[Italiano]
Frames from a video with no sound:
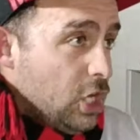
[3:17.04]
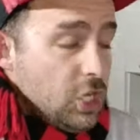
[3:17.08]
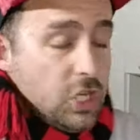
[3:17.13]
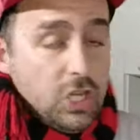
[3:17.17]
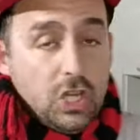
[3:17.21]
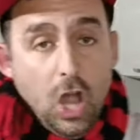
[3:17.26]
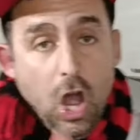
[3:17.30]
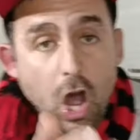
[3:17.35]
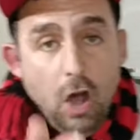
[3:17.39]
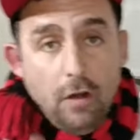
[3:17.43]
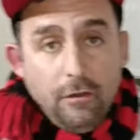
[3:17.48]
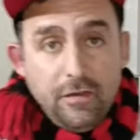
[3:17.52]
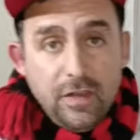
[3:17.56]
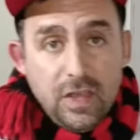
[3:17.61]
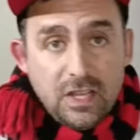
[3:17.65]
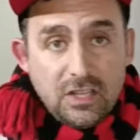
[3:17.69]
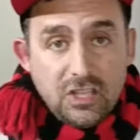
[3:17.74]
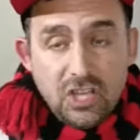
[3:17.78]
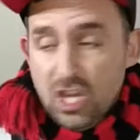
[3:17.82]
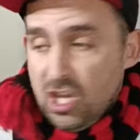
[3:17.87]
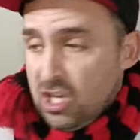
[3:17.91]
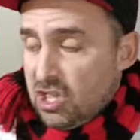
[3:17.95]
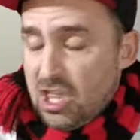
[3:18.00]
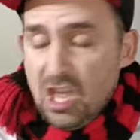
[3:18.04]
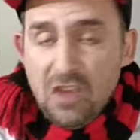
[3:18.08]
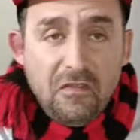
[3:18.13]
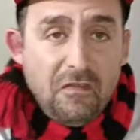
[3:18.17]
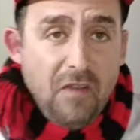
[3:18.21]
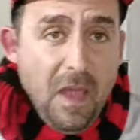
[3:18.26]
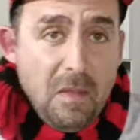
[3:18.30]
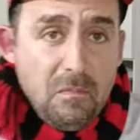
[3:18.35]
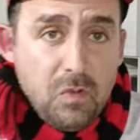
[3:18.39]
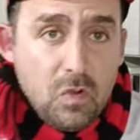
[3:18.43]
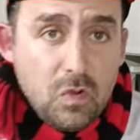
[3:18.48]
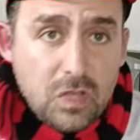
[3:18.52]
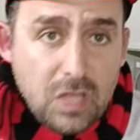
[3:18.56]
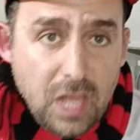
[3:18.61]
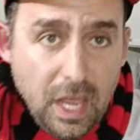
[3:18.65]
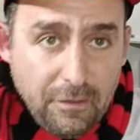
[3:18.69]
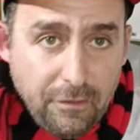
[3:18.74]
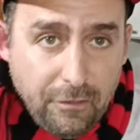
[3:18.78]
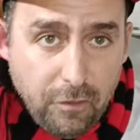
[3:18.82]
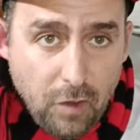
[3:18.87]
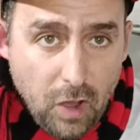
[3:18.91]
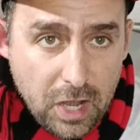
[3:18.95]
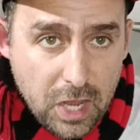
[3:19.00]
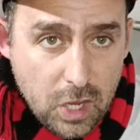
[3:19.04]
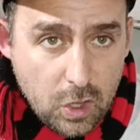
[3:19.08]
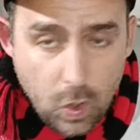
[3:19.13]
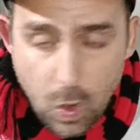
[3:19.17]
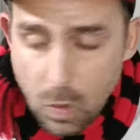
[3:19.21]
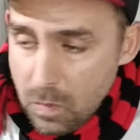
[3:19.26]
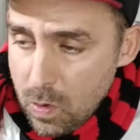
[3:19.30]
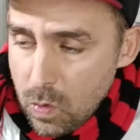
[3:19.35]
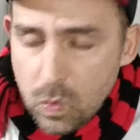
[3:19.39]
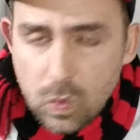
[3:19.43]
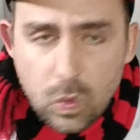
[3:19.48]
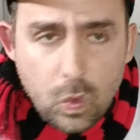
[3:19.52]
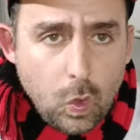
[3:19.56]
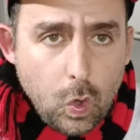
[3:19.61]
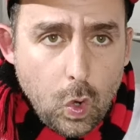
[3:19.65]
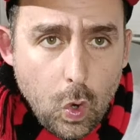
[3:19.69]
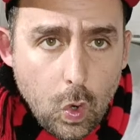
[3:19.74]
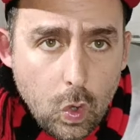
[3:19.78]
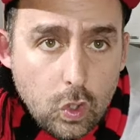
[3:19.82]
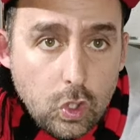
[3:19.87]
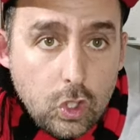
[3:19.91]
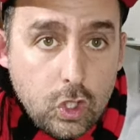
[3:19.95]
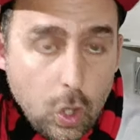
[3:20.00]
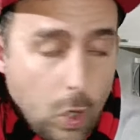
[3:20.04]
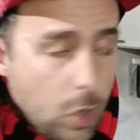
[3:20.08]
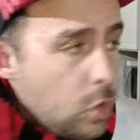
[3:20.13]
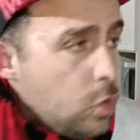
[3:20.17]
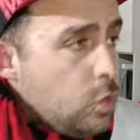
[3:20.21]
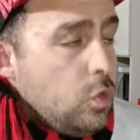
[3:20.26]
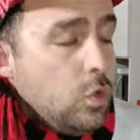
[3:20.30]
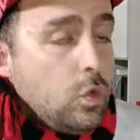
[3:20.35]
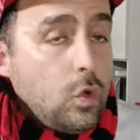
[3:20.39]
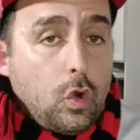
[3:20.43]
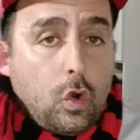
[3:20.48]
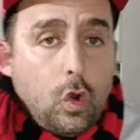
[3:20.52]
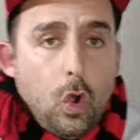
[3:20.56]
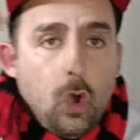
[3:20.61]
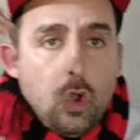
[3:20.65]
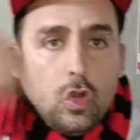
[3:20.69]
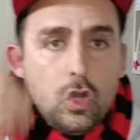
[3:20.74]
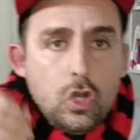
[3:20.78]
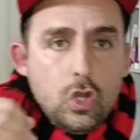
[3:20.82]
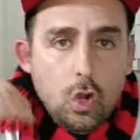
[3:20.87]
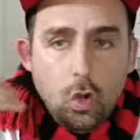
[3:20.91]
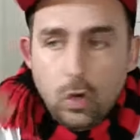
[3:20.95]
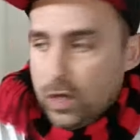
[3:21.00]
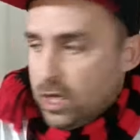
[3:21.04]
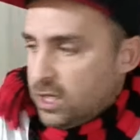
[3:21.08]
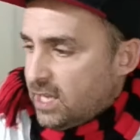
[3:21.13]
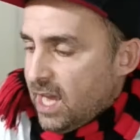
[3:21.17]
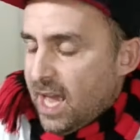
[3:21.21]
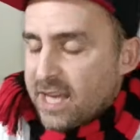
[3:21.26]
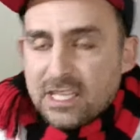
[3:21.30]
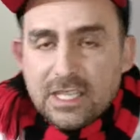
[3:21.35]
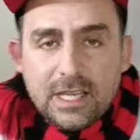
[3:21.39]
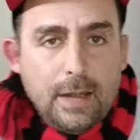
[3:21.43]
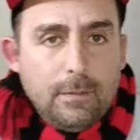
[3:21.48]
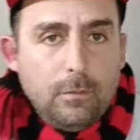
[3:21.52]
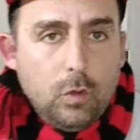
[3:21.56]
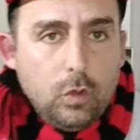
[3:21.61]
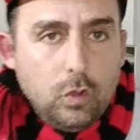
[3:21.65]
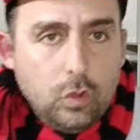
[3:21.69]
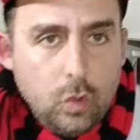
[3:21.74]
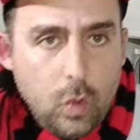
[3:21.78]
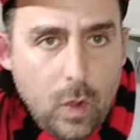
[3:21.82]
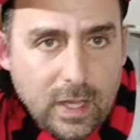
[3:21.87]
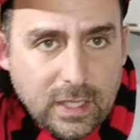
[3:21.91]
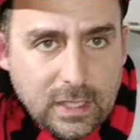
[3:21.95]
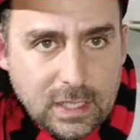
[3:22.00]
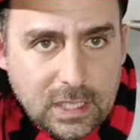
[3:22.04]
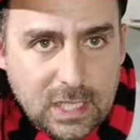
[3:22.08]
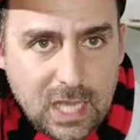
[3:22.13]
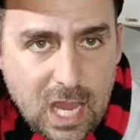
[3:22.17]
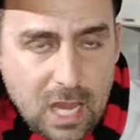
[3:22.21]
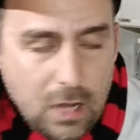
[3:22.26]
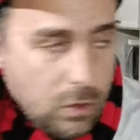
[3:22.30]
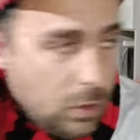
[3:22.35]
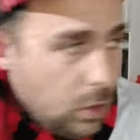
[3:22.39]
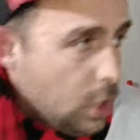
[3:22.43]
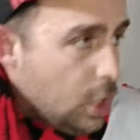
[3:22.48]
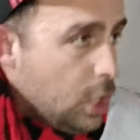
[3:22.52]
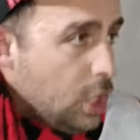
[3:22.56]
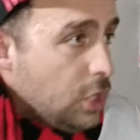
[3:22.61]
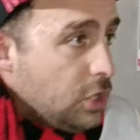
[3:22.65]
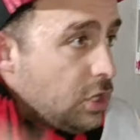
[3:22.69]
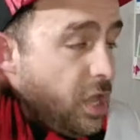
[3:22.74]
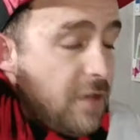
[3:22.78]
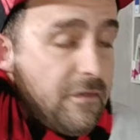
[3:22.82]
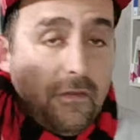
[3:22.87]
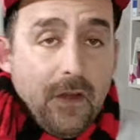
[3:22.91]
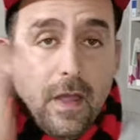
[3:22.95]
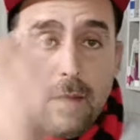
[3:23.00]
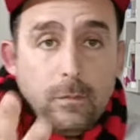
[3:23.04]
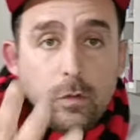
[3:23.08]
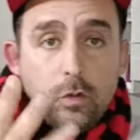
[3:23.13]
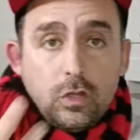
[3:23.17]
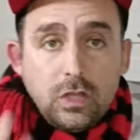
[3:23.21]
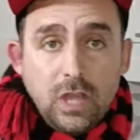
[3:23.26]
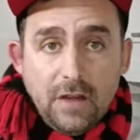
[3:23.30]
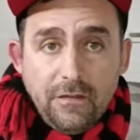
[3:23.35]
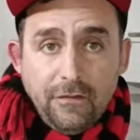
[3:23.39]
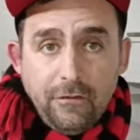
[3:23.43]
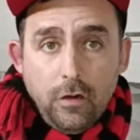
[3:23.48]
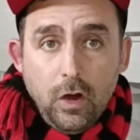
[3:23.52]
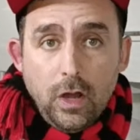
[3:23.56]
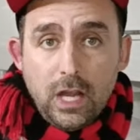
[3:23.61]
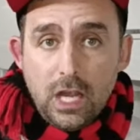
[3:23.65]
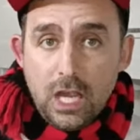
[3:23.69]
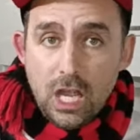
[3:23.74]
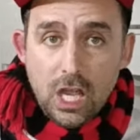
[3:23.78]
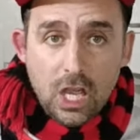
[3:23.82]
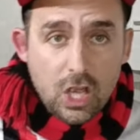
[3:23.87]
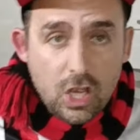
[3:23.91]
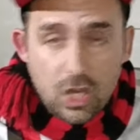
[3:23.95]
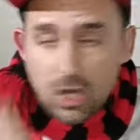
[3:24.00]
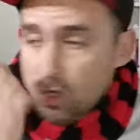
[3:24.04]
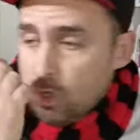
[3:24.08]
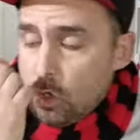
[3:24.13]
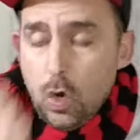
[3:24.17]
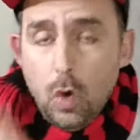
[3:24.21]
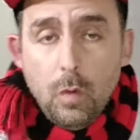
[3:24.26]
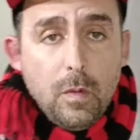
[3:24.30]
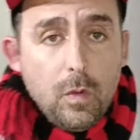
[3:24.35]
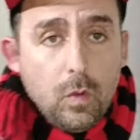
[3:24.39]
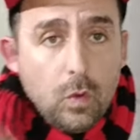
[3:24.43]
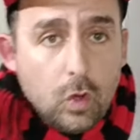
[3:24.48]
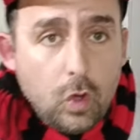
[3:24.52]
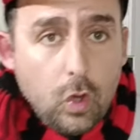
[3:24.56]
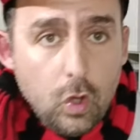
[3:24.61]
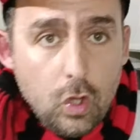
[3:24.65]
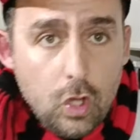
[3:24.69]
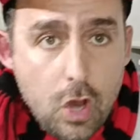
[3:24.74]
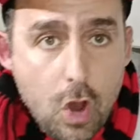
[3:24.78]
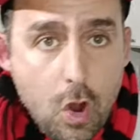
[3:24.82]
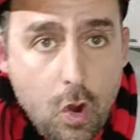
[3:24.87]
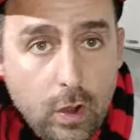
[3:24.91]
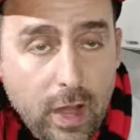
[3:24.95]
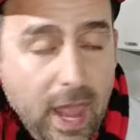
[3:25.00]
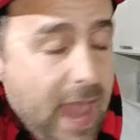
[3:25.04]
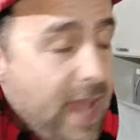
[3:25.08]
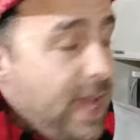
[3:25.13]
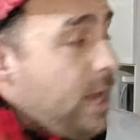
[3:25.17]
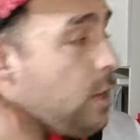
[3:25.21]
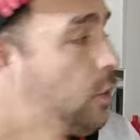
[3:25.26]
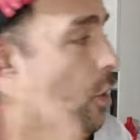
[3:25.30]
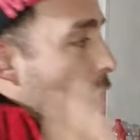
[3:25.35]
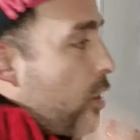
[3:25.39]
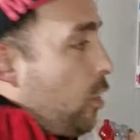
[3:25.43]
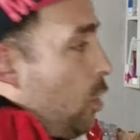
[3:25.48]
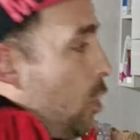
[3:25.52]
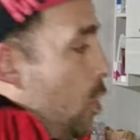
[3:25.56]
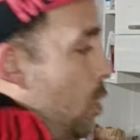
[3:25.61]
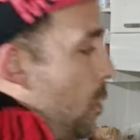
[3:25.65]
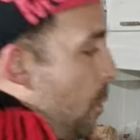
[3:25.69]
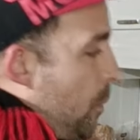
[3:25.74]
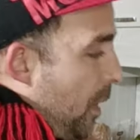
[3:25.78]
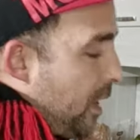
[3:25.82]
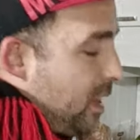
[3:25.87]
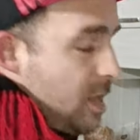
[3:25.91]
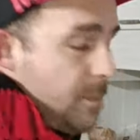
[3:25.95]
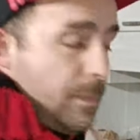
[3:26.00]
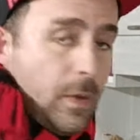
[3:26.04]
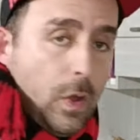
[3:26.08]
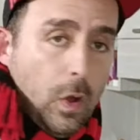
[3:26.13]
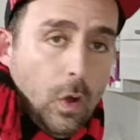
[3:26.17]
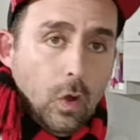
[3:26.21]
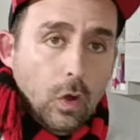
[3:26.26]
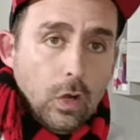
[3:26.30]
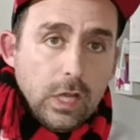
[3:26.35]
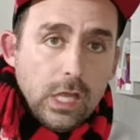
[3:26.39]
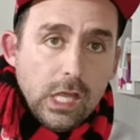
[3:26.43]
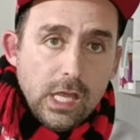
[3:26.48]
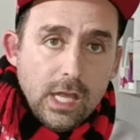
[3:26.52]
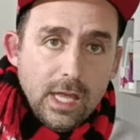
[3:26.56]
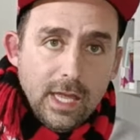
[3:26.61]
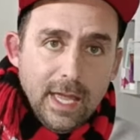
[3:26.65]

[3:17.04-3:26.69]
Jovic ti fai buttare fuori come un, coglio, un coglione, già siamo 2-0, ti fai buttare fuori come un coglione, e lì non è colpa di Pioli